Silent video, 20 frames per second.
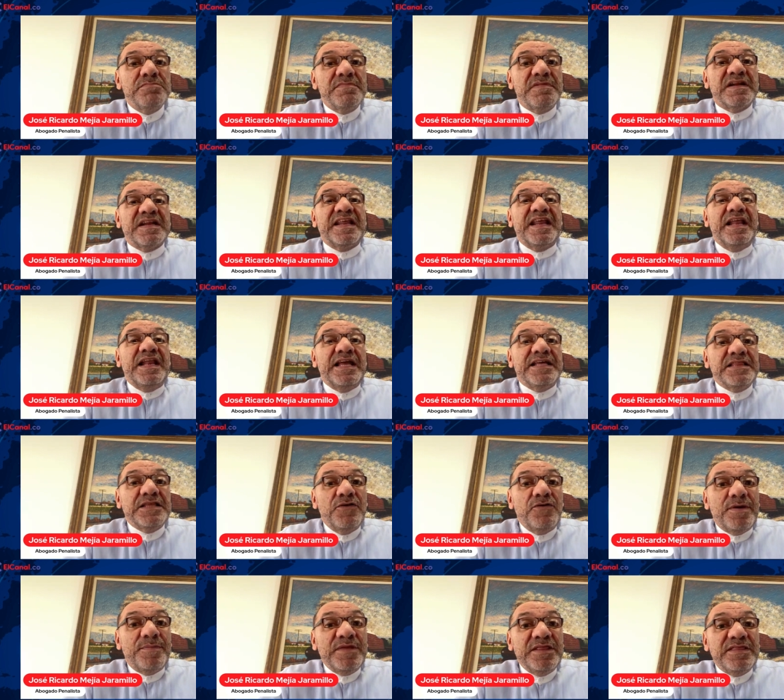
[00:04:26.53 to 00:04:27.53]

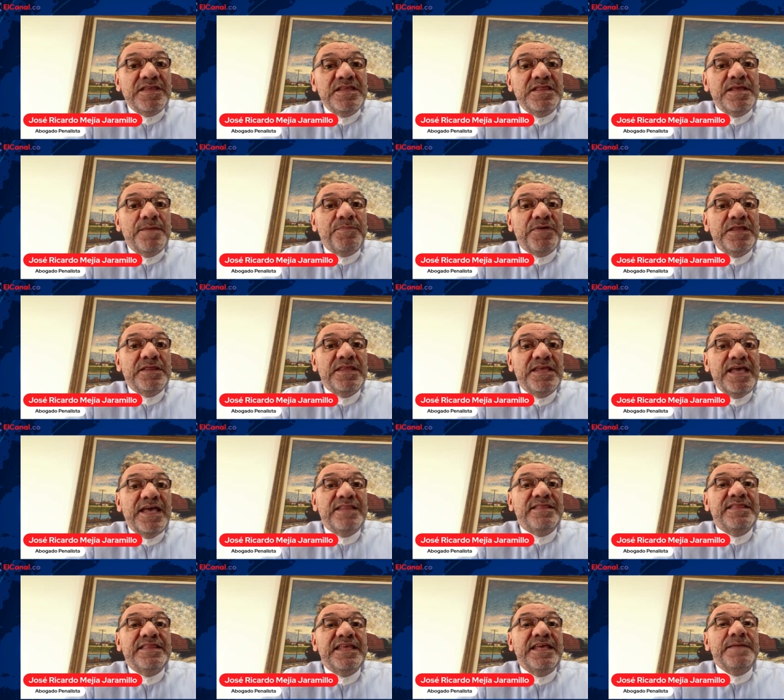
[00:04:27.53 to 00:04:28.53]
relativamente
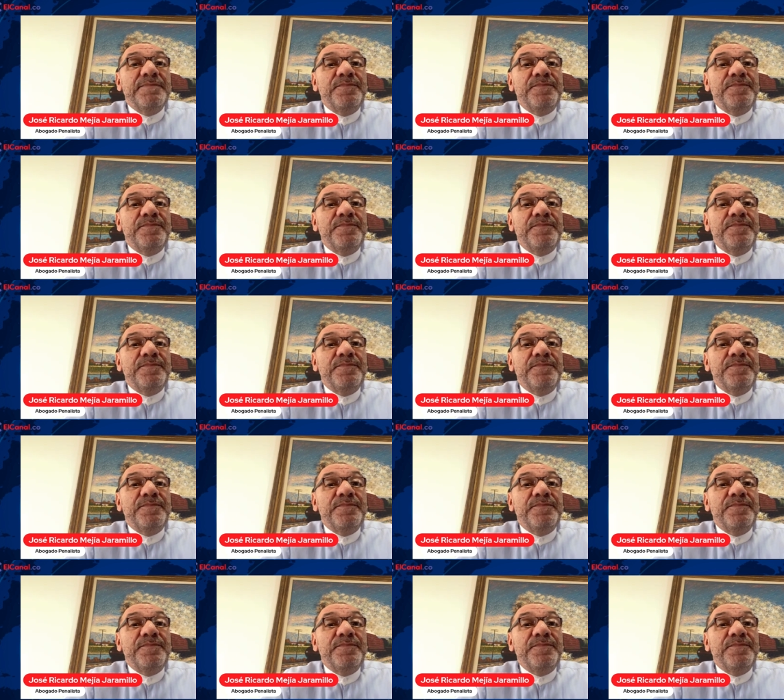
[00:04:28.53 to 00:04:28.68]
independiente